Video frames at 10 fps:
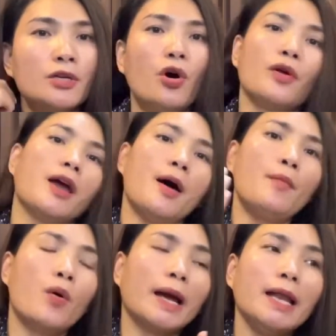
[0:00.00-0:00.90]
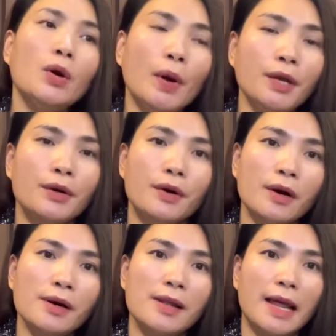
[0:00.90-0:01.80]
Rồi một cái lưu ý
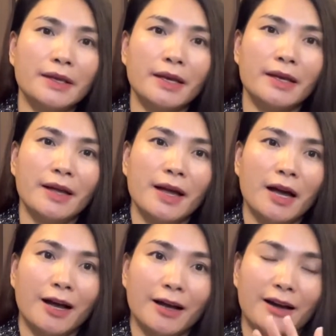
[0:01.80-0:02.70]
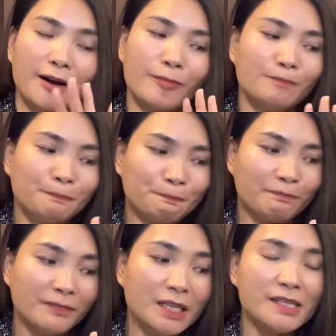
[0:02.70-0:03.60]
nữa là gì? Um,
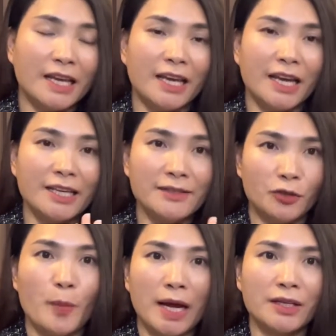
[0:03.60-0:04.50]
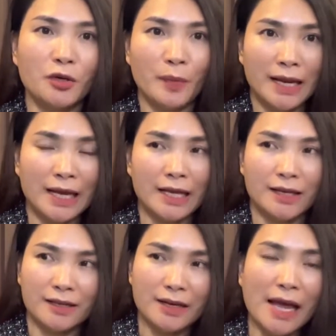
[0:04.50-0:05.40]
chia sẻ cái sữa rửa mặt nhưng mà lại
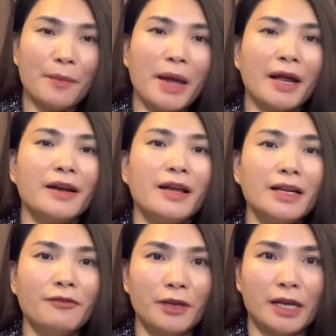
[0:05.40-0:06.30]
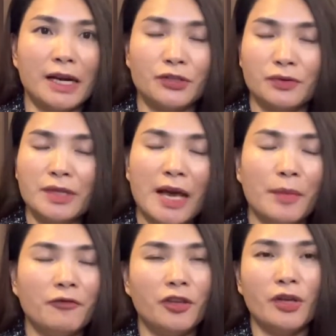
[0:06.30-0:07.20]
lan man đến cái việc là dưỡng da,
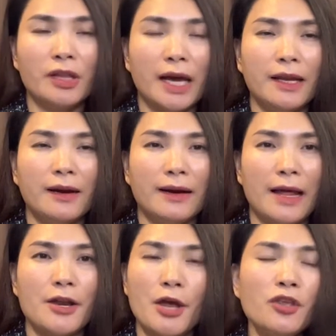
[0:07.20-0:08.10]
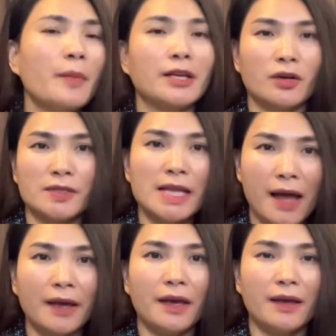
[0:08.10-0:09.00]
bởi vì Duyên thấy rằng là nếu như bạn chọn
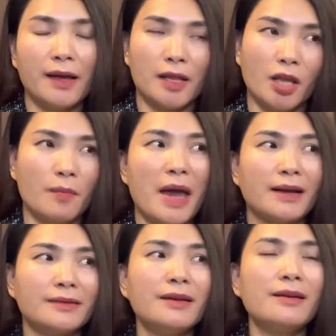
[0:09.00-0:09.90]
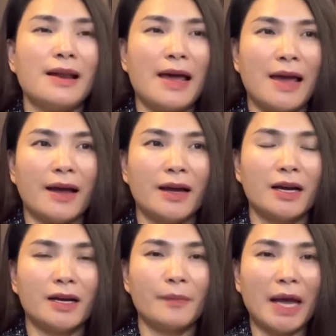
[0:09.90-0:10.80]
sai ấy, thì bạn rất là
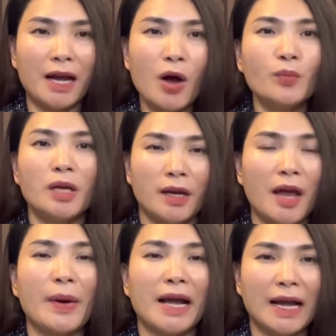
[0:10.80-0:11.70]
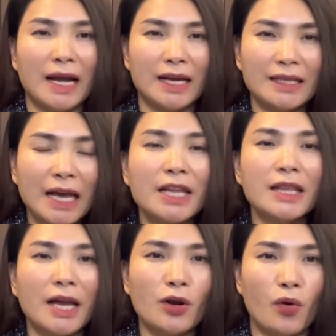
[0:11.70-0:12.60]
bạn không thể nào bạn thay
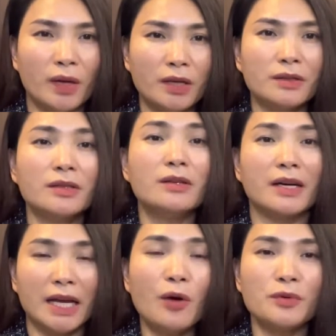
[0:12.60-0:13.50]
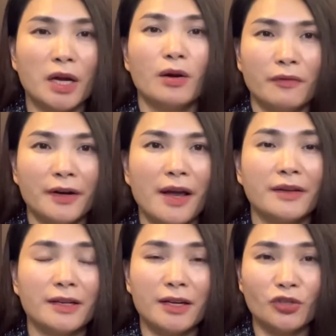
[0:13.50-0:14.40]
thay đổi được cái gốc rễ của vấn
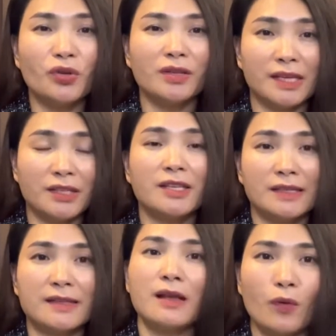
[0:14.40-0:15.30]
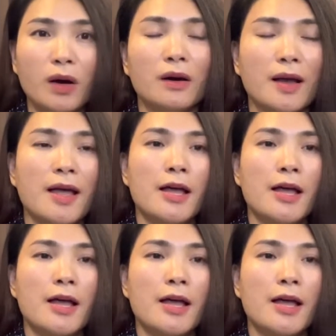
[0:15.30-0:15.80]
đề, cho nên Duyên sẽ chia sẻ sâu hơn.